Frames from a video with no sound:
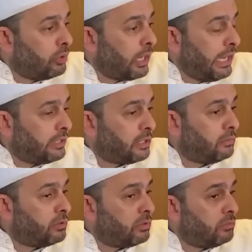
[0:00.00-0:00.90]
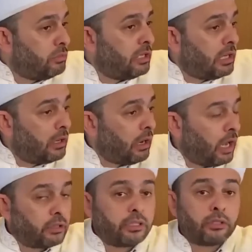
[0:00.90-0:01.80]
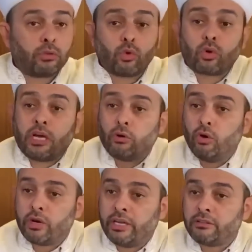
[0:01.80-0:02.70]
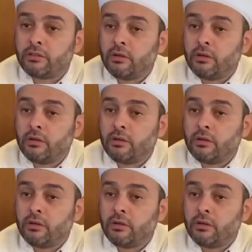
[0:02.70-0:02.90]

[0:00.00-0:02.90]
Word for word: Eğitimini aldır. Kur'an öğret.